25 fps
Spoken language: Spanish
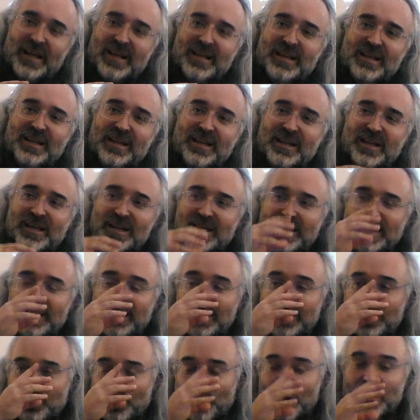
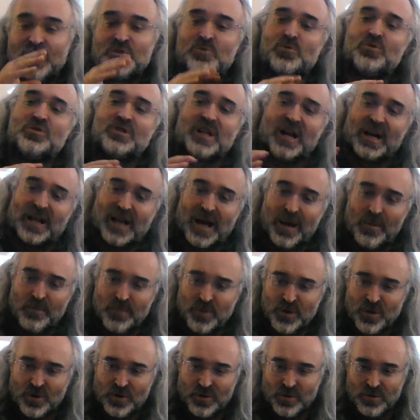y, no les gusta el
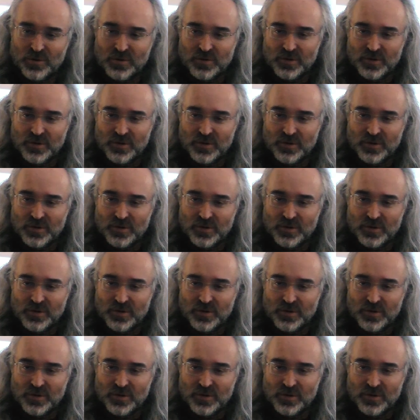cambio.